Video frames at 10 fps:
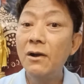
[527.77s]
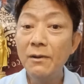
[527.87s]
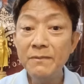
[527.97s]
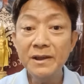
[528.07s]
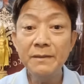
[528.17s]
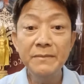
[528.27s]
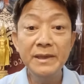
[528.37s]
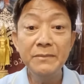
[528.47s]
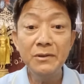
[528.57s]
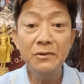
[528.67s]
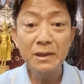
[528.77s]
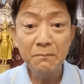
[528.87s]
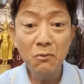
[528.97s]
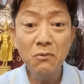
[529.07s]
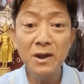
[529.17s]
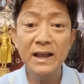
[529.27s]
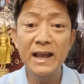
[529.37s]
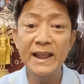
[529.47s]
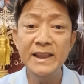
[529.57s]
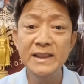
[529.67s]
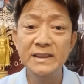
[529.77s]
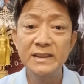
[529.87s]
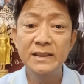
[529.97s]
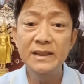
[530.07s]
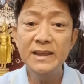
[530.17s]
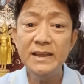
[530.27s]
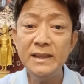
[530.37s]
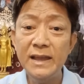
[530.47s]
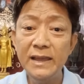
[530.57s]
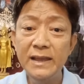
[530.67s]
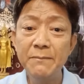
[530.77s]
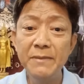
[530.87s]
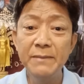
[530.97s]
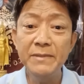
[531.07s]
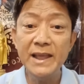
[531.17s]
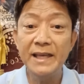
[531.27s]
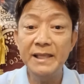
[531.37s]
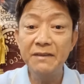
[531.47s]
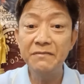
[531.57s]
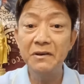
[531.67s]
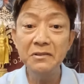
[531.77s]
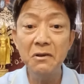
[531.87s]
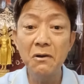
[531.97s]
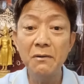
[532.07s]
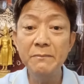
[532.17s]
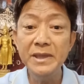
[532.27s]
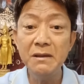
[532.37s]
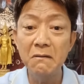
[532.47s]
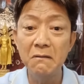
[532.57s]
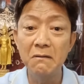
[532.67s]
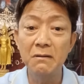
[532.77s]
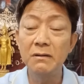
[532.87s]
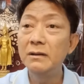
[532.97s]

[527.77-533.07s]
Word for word: ขอมกับเขมรมันคนละพวกกันนะไอ้เขมรมันอ่านอักษรขอไม่ออก